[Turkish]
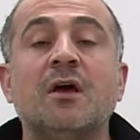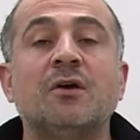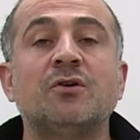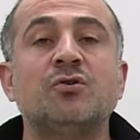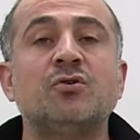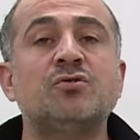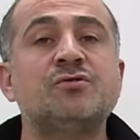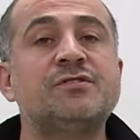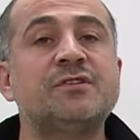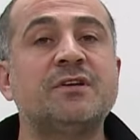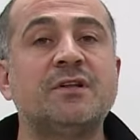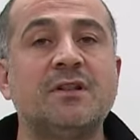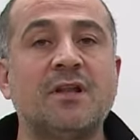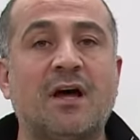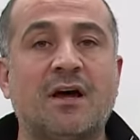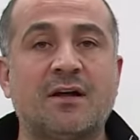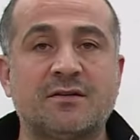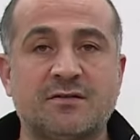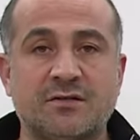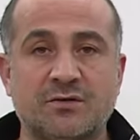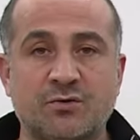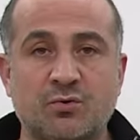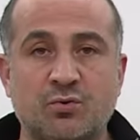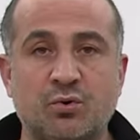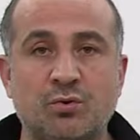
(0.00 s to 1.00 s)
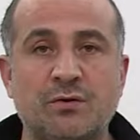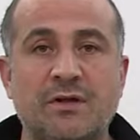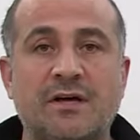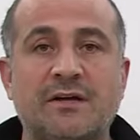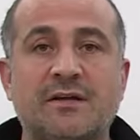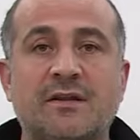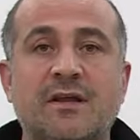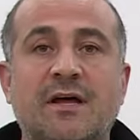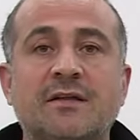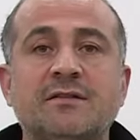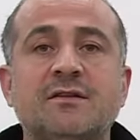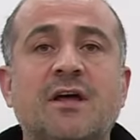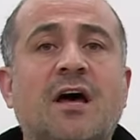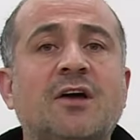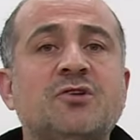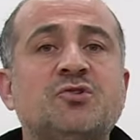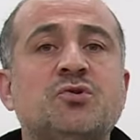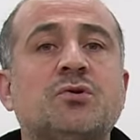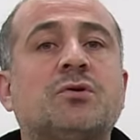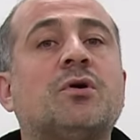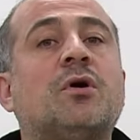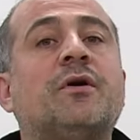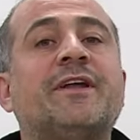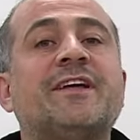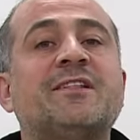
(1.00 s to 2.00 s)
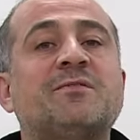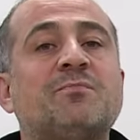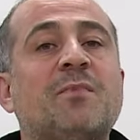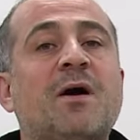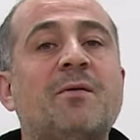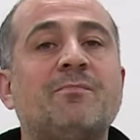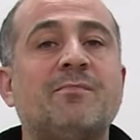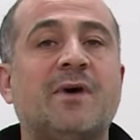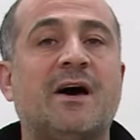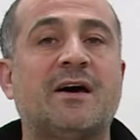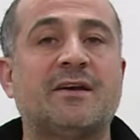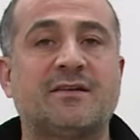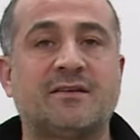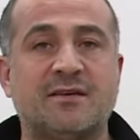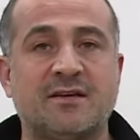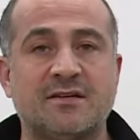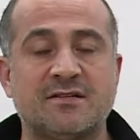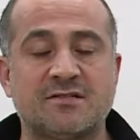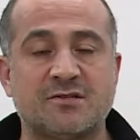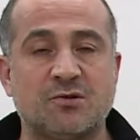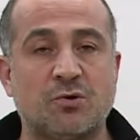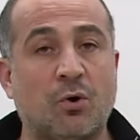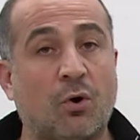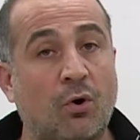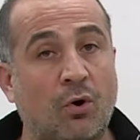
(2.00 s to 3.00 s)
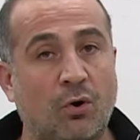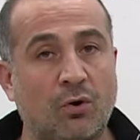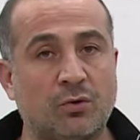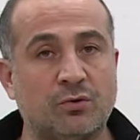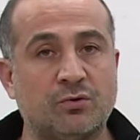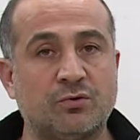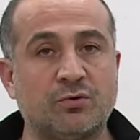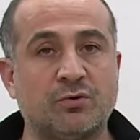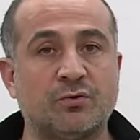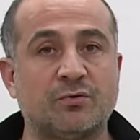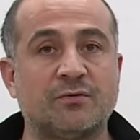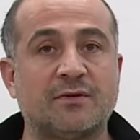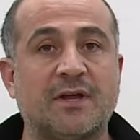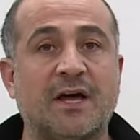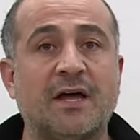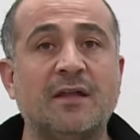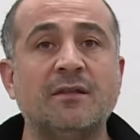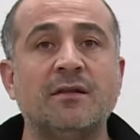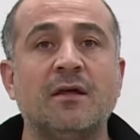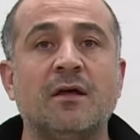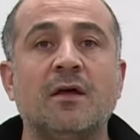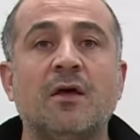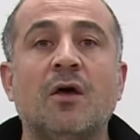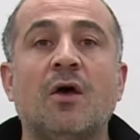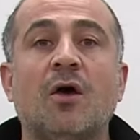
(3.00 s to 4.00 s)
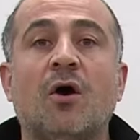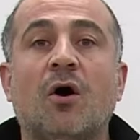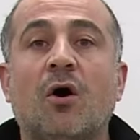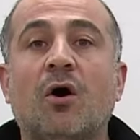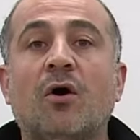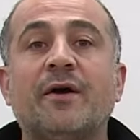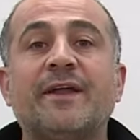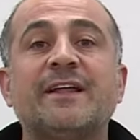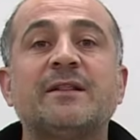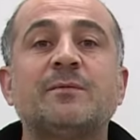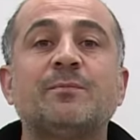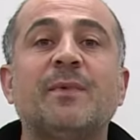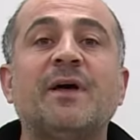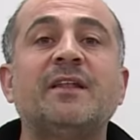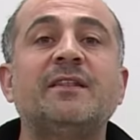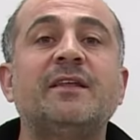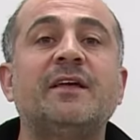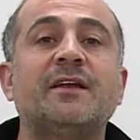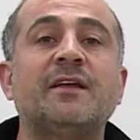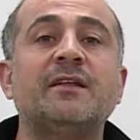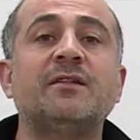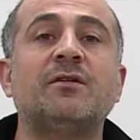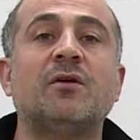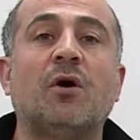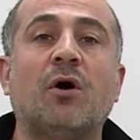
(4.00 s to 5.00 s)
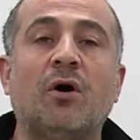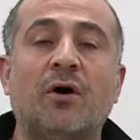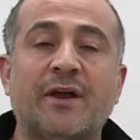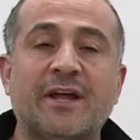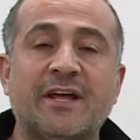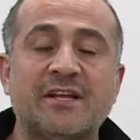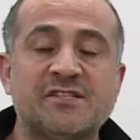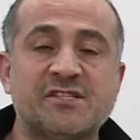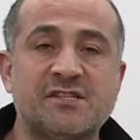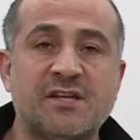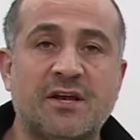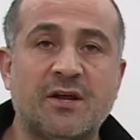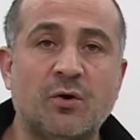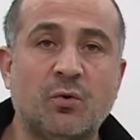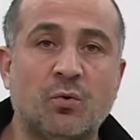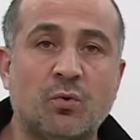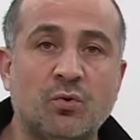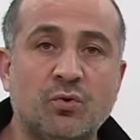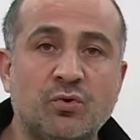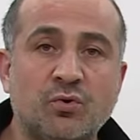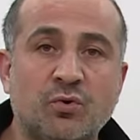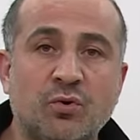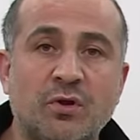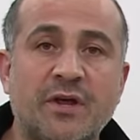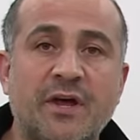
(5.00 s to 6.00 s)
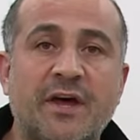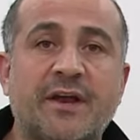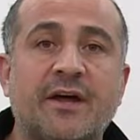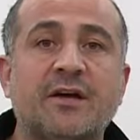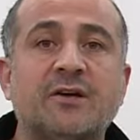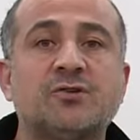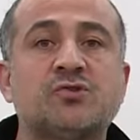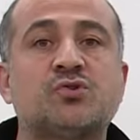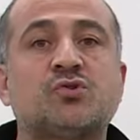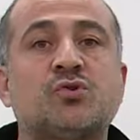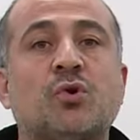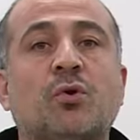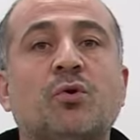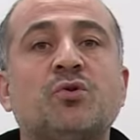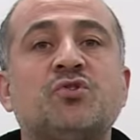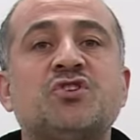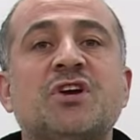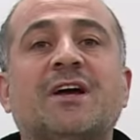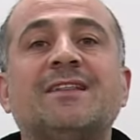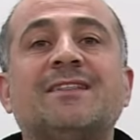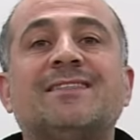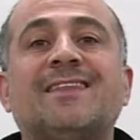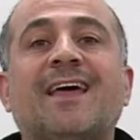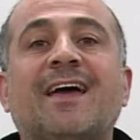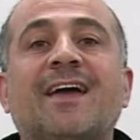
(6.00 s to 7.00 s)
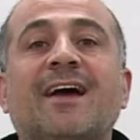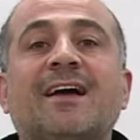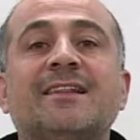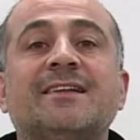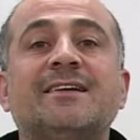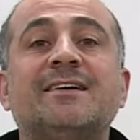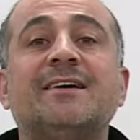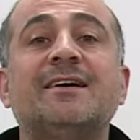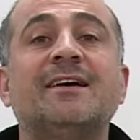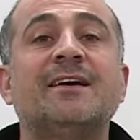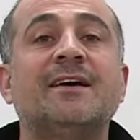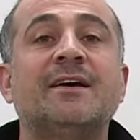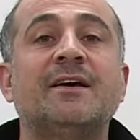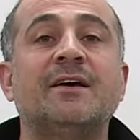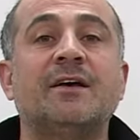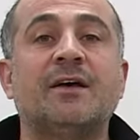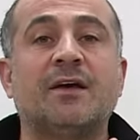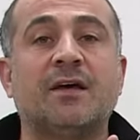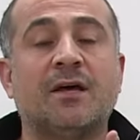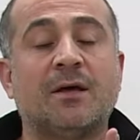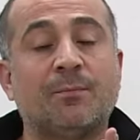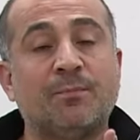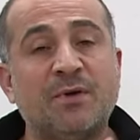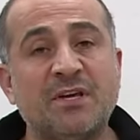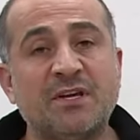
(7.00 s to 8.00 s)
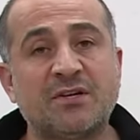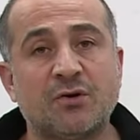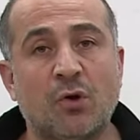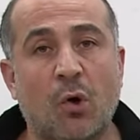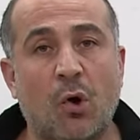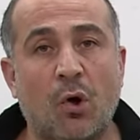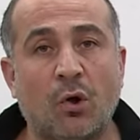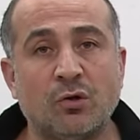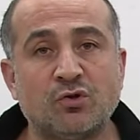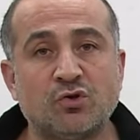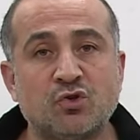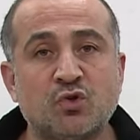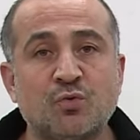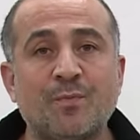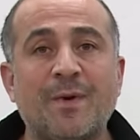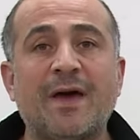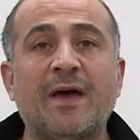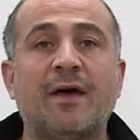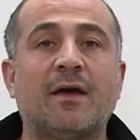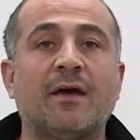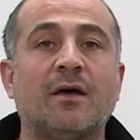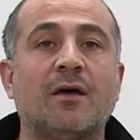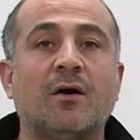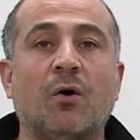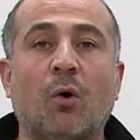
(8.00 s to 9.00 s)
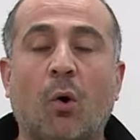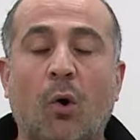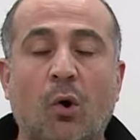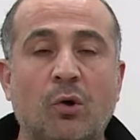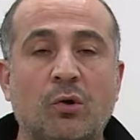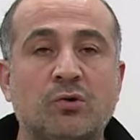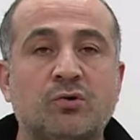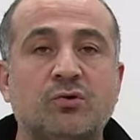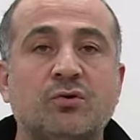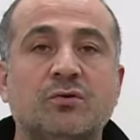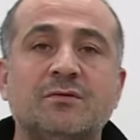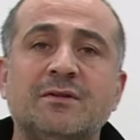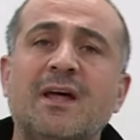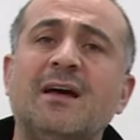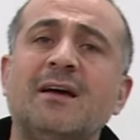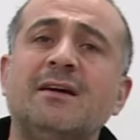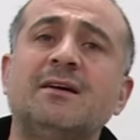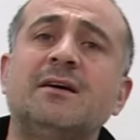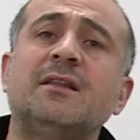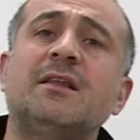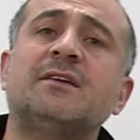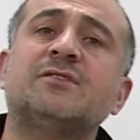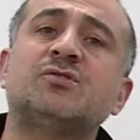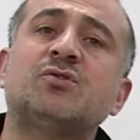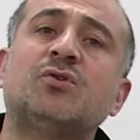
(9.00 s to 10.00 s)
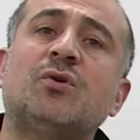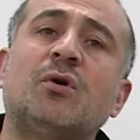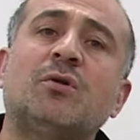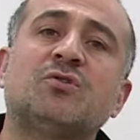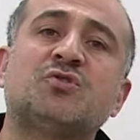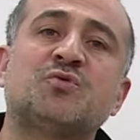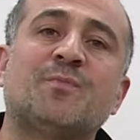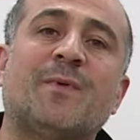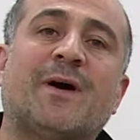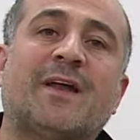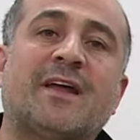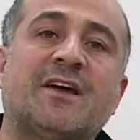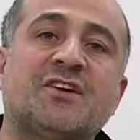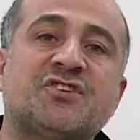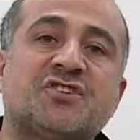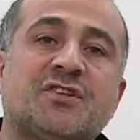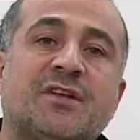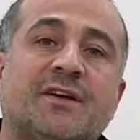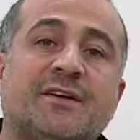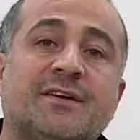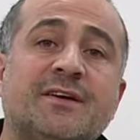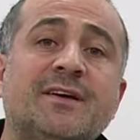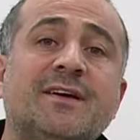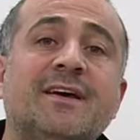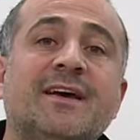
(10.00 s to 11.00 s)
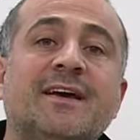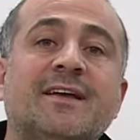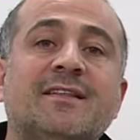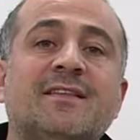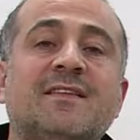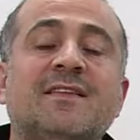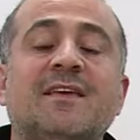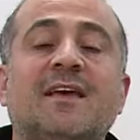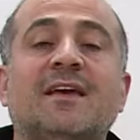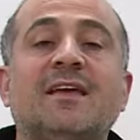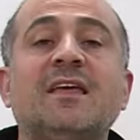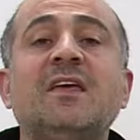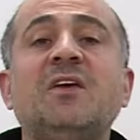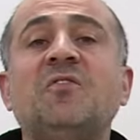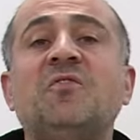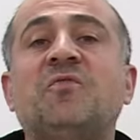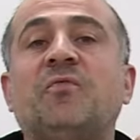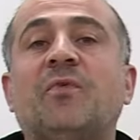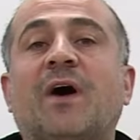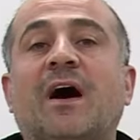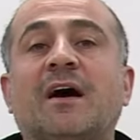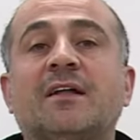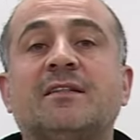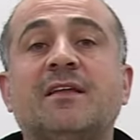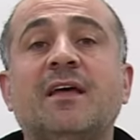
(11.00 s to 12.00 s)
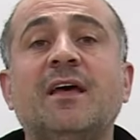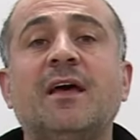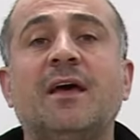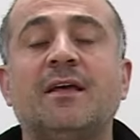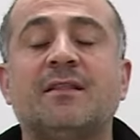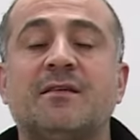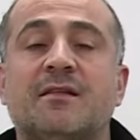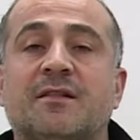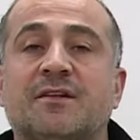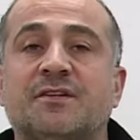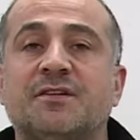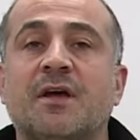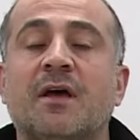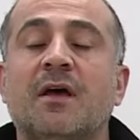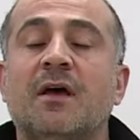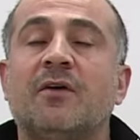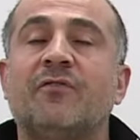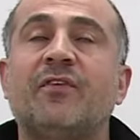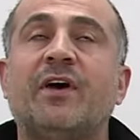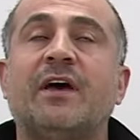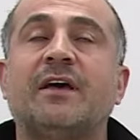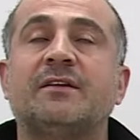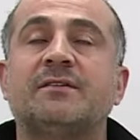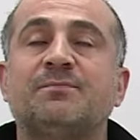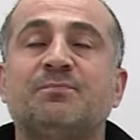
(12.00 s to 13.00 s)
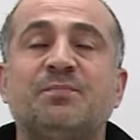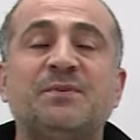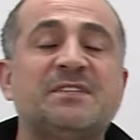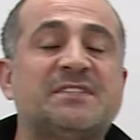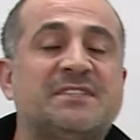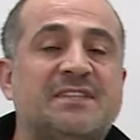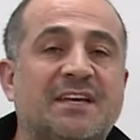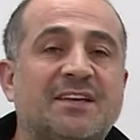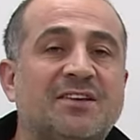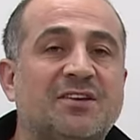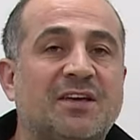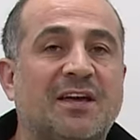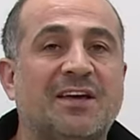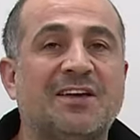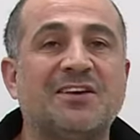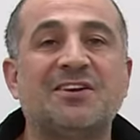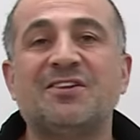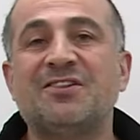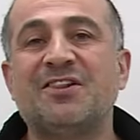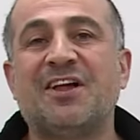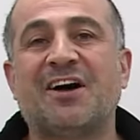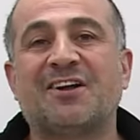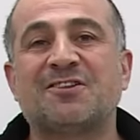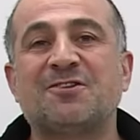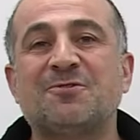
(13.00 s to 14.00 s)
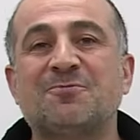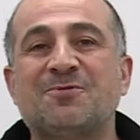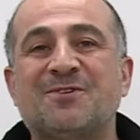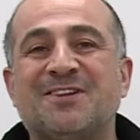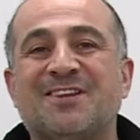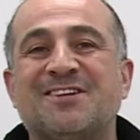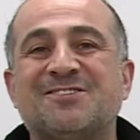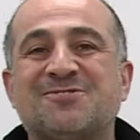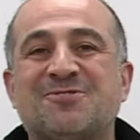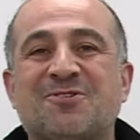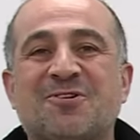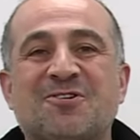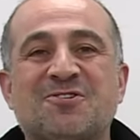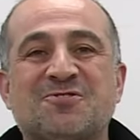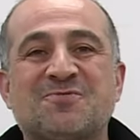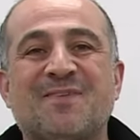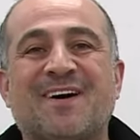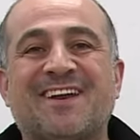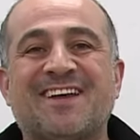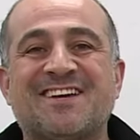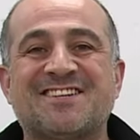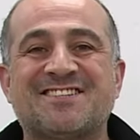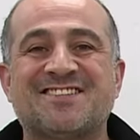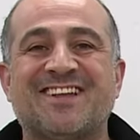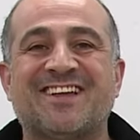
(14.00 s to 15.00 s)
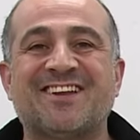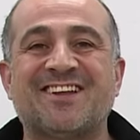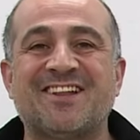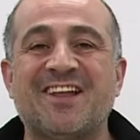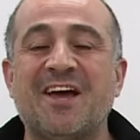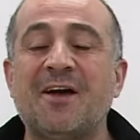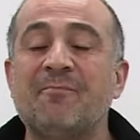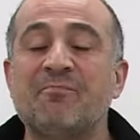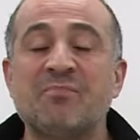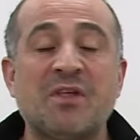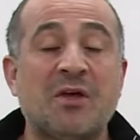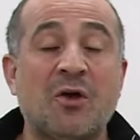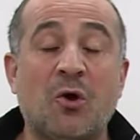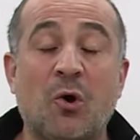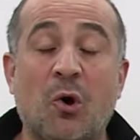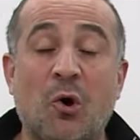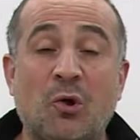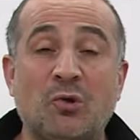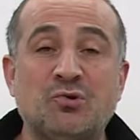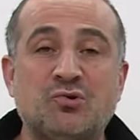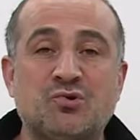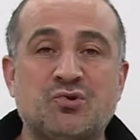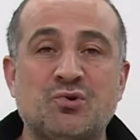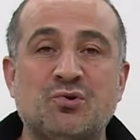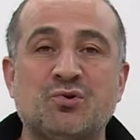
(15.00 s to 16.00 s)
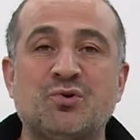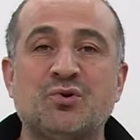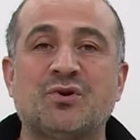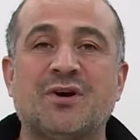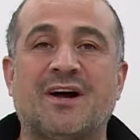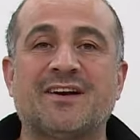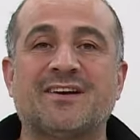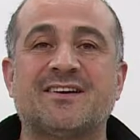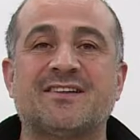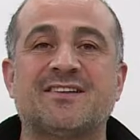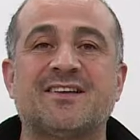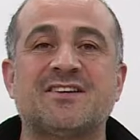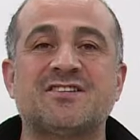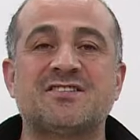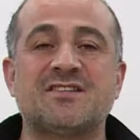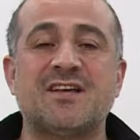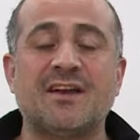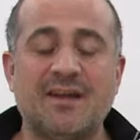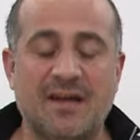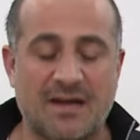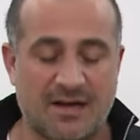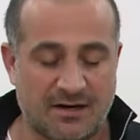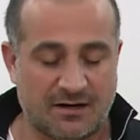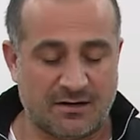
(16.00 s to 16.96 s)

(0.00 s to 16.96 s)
Yüzyıllardır kullanılan daha çok öğretmen merkezli olduğundan öğretmenlerin öğrencilere uygulayarak sonuca dayalı e, bir ölçme olduğundan klasik ölçme araçları diye ifade edilir. Ve biz de e, yıllardır bu klasik ölçme araçlarıyla ölçüldük arkadaşlar.